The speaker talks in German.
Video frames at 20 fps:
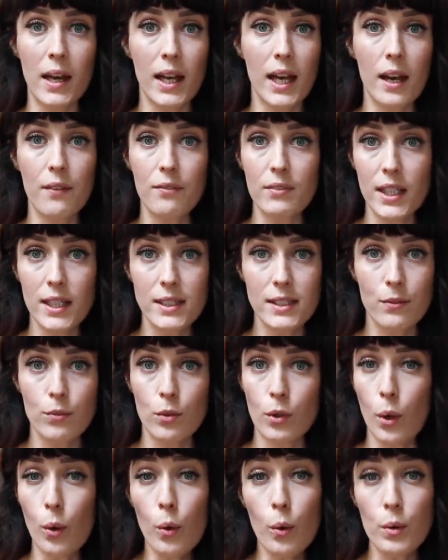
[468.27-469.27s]
Agavendicksaft
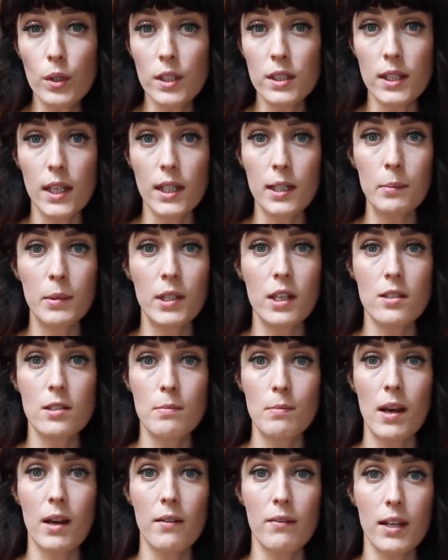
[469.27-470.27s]
oder Honig da in die Mitte
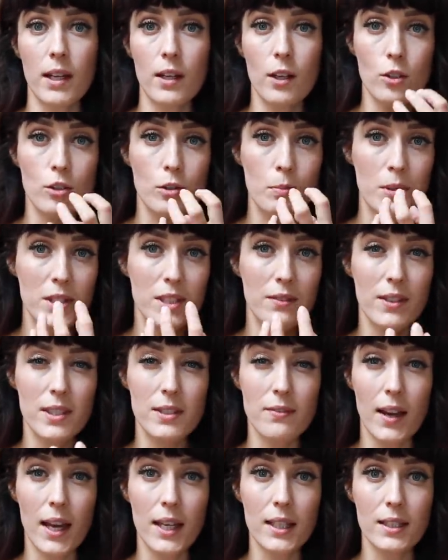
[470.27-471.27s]
zu machen, weil ihr noch so ein bisschen
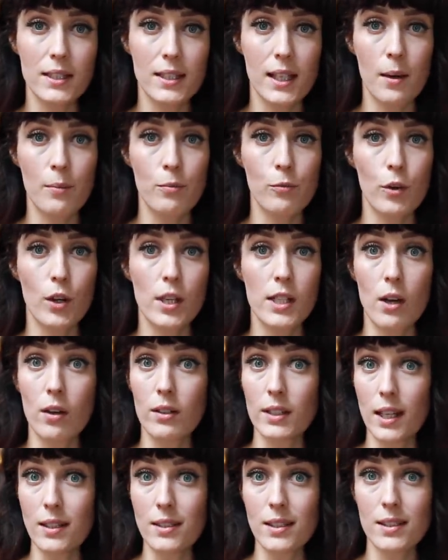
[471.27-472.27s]
was Weiches haben wollt.
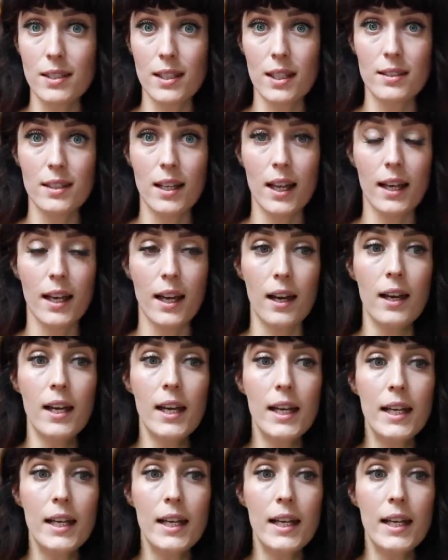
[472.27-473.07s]
Auch das ist sehr, sehr lecker.